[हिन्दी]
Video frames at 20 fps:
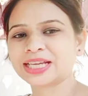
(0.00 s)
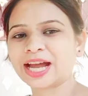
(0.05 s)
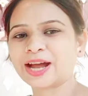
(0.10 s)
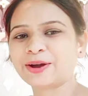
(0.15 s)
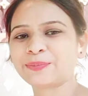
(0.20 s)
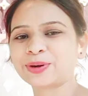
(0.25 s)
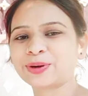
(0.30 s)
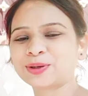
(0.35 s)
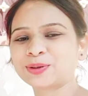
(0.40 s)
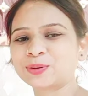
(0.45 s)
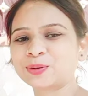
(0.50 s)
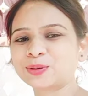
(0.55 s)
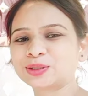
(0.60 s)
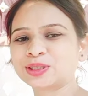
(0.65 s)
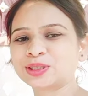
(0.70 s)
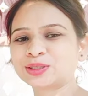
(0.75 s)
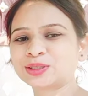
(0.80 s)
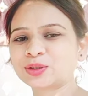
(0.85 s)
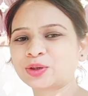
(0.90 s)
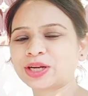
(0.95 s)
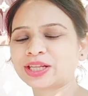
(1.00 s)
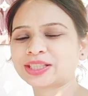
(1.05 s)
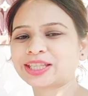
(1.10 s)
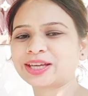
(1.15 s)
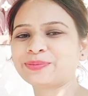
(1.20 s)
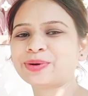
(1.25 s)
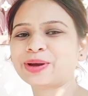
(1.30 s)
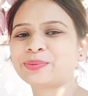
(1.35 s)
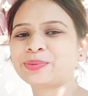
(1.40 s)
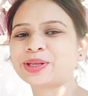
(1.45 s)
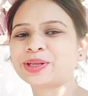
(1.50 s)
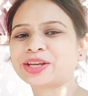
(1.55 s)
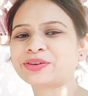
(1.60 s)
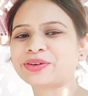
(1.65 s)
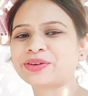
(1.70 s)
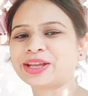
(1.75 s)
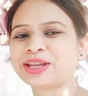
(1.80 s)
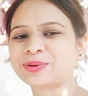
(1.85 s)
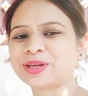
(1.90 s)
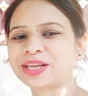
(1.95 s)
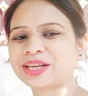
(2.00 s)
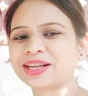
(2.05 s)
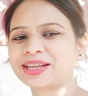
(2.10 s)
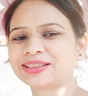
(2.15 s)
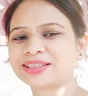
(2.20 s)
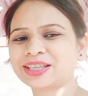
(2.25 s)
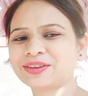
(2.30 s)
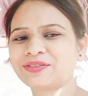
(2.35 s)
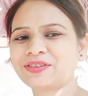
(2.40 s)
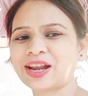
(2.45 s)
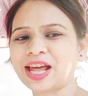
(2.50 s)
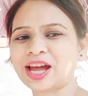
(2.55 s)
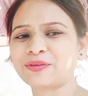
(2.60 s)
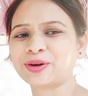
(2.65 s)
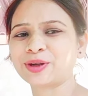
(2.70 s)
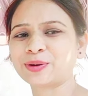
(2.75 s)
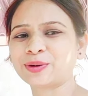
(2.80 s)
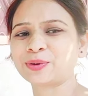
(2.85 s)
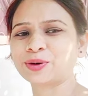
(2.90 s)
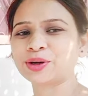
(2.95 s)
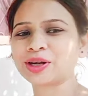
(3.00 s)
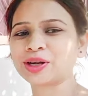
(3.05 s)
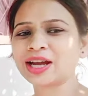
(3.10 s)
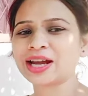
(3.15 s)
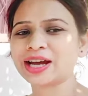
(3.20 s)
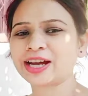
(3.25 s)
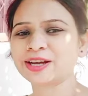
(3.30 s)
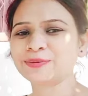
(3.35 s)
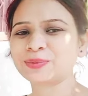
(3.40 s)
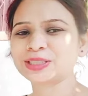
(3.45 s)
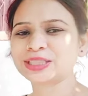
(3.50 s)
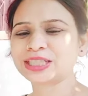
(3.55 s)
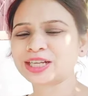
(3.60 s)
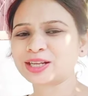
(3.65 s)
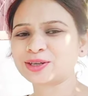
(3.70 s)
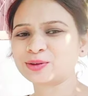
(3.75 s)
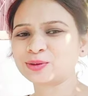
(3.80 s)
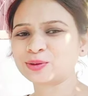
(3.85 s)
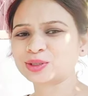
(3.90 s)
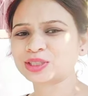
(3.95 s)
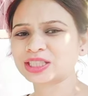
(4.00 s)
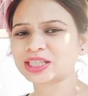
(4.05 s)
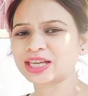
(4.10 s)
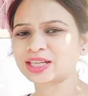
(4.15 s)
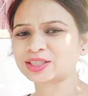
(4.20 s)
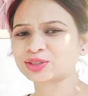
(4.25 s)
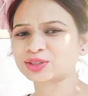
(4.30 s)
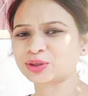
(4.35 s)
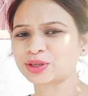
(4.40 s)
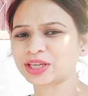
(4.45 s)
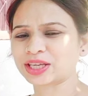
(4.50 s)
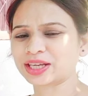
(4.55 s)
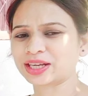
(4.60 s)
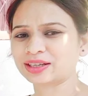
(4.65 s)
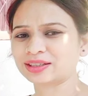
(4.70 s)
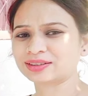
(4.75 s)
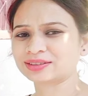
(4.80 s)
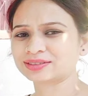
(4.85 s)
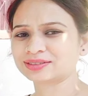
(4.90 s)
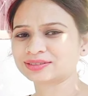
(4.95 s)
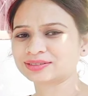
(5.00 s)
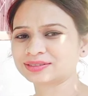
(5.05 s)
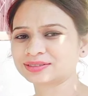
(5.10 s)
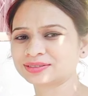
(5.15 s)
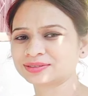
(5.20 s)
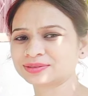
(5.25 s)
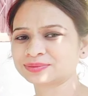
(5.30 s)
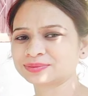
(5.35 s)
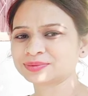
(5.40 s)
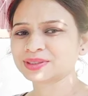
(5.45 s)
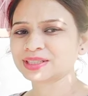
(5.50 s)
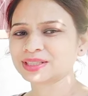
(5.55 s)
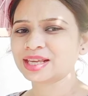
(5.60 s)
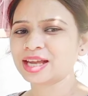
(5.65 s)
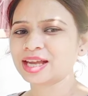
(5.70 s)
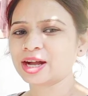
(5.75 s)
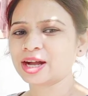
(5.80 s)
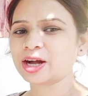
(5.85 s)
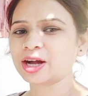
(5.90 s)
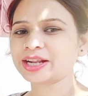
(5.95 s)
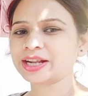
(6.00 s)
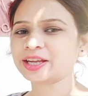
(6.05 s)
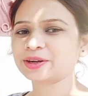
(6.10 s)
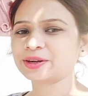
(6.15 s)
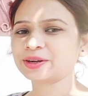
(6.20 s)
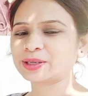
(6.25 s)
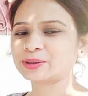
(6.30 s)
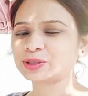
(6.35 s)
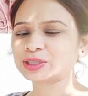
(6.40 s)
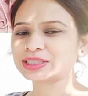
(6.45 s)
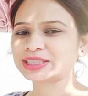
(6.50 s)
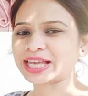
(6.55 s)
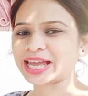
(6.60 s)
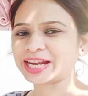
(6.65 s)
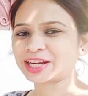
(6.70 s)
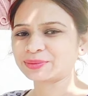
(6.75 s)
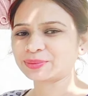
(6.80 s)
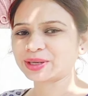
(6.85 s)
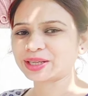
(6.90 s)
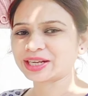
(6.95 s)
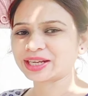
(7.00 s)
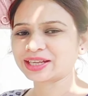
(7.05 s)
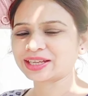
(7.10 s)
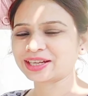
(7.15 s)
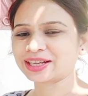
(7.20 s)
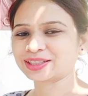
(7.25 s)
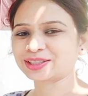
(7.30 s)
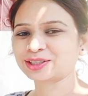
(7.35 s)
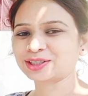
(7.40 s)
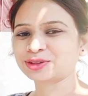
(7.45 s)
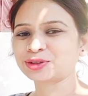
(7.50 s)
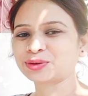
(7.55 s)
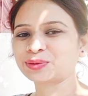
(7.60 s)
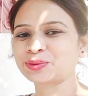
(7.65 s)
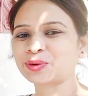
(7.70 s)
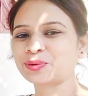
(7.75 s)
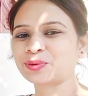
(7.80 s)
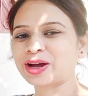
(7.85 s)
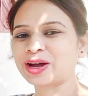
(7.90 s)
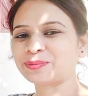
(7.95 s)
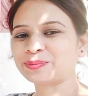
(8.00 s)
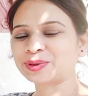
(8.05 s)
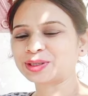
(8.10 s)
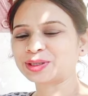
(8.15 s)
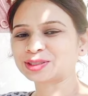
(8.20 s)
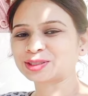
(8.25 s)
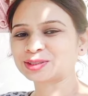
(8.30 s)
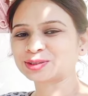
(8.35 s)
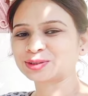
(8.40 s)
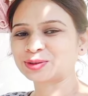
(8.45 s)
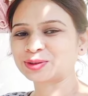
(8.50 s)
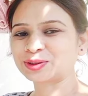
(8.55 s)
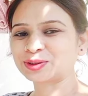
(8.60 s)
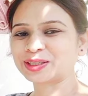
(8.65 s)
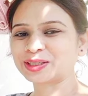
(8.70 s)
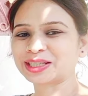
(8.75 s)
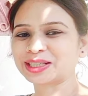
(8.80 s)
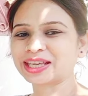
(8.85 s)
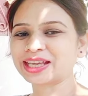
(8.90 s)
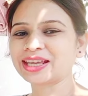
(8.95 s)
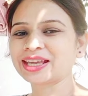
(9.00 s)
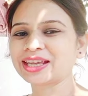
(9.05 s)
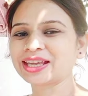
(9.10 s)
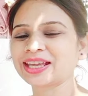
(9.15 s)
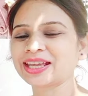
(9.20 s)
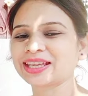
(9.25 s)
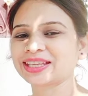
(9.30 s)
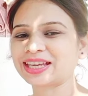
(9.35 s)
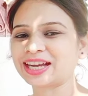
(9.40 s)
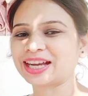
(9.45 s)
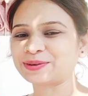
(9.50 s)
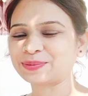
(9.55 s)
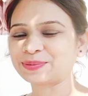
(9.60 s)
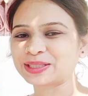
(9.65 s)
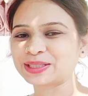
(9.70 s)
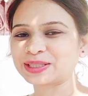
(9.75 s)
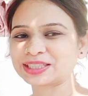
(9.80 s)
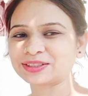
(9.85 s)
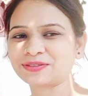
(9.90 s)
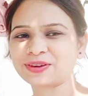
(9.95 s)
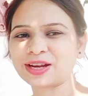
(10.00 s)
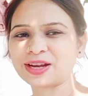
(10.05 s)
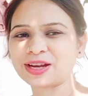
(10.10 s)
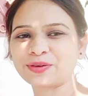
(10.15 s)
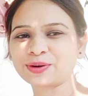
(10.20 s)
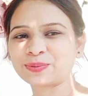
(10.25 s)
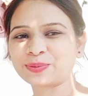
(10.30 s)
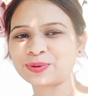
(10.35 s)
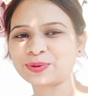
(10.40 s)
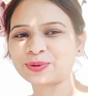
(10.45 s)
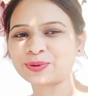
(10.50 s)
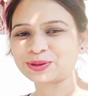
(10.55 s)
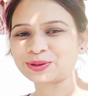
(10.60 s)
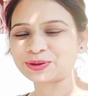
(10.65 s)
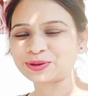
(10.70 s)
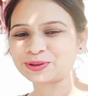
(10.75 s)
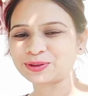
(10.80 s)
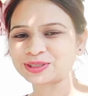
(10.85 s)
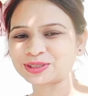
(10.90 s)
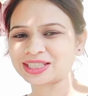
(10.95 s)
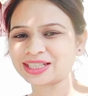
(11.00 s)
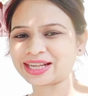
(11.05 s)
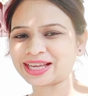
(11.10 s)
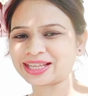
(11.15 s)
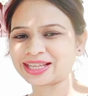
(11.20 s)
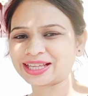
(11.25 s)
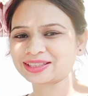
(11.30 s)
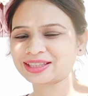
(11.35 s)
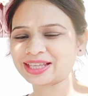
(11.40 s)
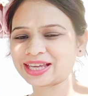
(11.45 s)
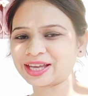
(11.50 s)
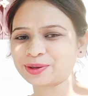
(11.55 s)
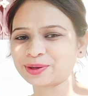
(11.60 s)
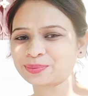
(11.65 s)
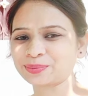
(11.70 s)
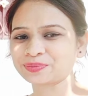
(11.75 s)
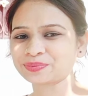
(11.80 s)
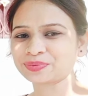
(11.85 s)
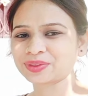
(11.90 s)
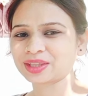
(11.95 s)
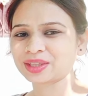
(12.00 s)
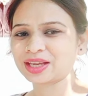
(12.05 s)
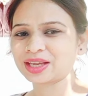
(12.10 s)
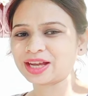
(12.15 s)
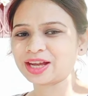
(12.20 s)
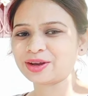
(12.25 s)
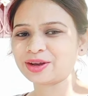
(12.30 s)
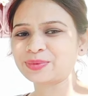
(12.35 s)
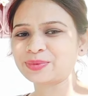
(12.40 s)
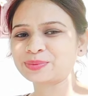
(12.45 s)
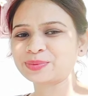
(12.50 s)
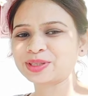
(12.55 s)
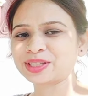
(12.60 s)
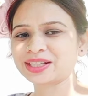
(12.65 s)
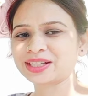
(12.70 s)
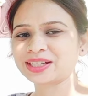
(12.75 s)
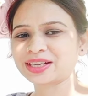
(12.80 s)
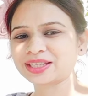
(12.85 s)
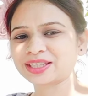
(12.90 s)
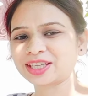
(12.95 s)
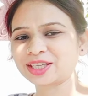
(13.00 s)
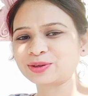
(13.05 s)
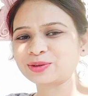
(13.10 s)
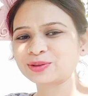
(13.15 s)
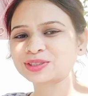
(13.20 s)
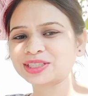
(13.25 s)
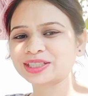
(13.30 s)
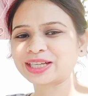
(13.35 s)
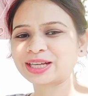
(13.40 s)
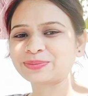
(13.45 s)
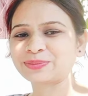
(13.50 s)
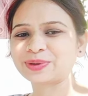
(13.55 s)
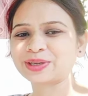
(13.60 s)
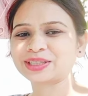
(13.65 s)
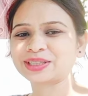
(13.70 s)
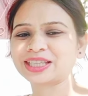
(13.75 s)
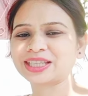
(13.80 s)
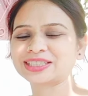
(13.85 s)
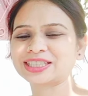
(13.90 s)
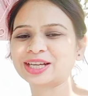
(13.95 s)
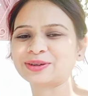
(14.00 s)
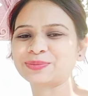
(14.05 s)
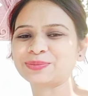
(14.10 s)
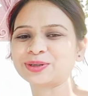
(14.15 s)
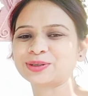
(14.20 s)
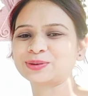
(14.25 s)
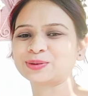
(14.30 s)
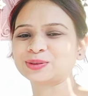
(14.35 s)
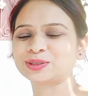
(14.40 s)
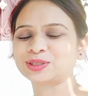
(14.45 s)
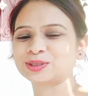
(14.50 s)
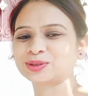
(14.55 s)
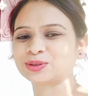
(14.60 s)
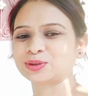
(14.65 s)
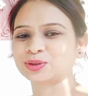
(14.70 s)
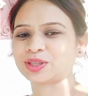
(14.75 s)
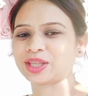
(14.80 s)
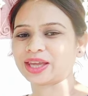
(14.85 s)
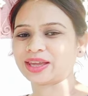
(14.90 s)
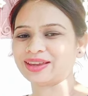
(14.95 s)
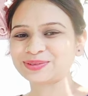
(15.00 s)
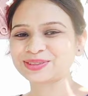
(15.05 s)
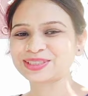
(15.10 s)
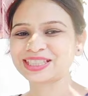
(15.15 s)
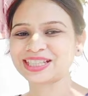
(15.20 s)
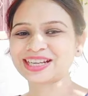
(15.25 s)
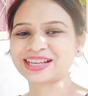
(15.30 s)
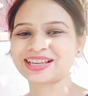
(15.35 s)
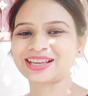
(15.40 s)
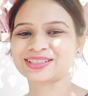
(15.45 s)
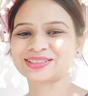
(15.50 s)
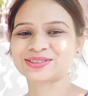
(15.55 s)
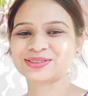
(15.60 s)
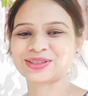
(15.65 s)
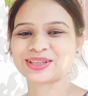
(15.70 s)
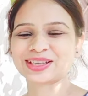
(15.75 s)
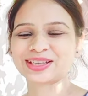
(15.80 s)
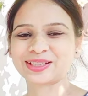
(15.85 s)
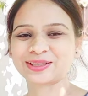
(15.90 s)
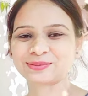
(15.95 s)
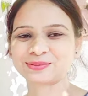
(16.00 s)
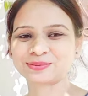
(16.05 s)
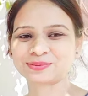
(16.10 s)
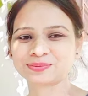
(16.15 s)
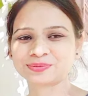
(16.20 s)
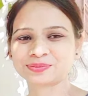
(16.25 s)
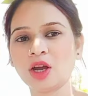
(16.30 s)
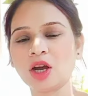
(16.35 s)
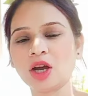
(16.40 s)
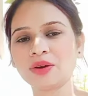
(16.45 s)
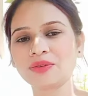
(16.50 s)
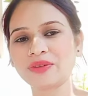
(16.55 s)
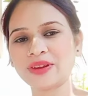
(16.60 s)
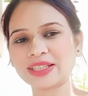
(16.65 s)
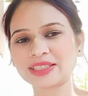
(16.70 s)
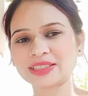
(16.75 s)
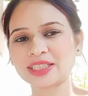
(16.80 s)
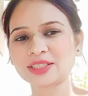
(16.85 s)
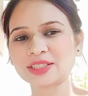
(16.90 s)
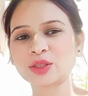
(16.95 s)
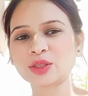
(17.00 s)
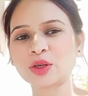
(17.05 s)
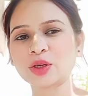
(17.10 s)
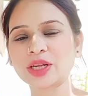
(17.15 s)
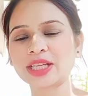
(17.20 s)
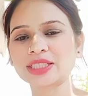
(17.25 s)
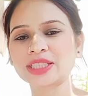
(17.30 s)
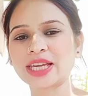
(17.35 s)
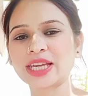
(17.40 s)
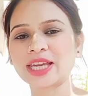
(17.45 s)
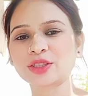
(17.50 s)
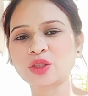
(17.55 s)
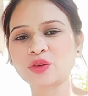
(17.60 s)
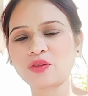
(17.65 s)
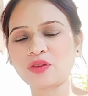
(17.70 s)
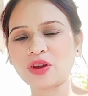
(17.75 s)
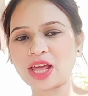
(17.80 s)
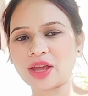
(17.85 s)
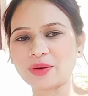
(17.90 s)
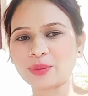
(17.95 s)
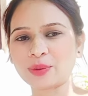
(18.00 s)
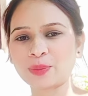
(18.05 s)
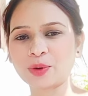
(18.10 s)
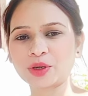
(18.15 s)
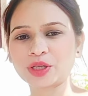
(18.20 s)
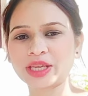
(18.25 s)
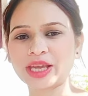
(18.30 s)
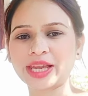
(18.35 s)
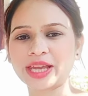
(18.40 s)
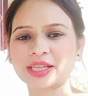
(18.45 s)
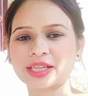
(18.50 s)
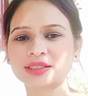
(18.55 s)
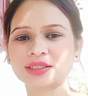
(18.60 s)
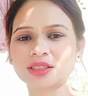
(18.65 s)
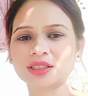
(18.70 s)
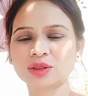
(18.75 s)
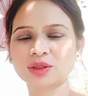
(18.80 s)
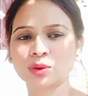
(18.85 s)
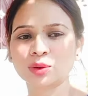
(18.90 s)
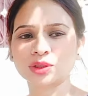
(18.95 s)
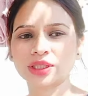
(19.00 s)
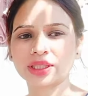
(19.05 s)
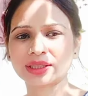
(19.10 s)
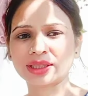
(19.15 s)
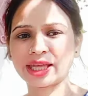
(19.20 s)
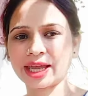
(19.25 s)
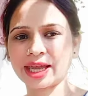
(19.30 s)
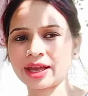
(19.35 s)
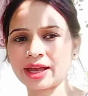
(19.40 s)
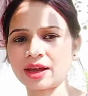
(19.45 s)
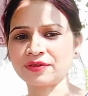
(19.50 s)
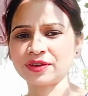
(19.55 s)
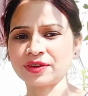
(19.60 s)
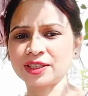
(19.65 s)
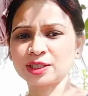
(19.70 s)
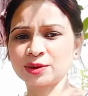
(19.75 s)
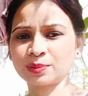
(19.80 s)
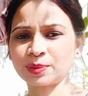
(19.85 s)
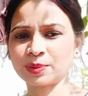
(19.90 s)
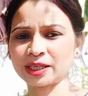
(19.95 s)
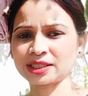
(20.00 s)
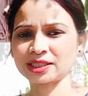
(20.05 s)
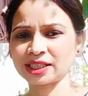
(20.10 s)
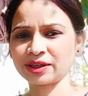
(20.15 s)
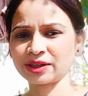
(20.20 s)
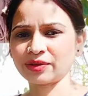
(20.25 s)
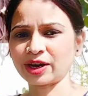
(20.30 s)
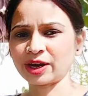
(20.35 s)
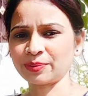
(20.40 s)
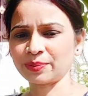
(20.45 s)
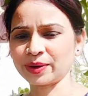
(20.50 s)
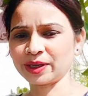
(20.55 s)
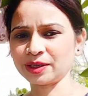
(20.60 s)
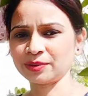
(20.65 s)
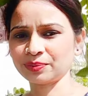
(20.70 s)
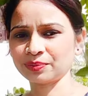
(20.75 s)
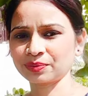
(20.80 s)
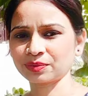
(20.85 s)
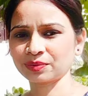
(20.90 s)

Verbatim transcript: जहाँ पर लूसी सो रहा था मम्मी ने वहीं पर ही रख दिया फ्लावर पॉट अब बेचारा लूसी कहाँ सोएगा और अगर बिल्कुल साइड में रख रहे थे तो वो वहाँ पर से सो करके यहाँ पर से फ्लावर पॉट रोज गिरा देता है अब मम्मी ने रखी उस जगह पर दिया जहाँ पर लूसी सोता है तो बेचारा कहाँ सोएगा और वैसे सोना चाहे तो फ्लावर पॉट के आगे से सो सकता है काफ़ी स्पेस है वहाँ पर